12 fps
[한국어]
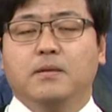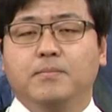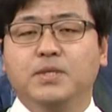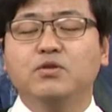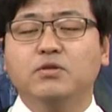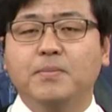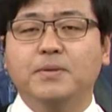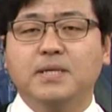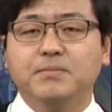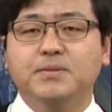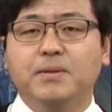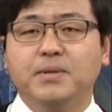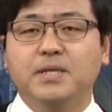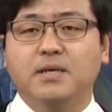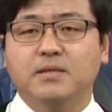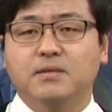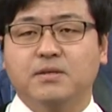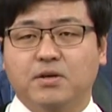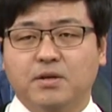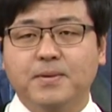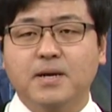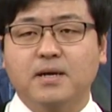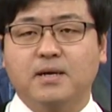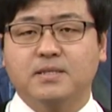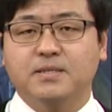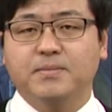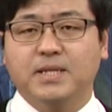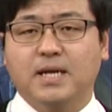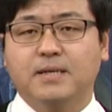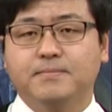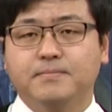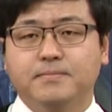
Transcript: 민족자표 33인에 대해서는 여러 평가가 있습니다.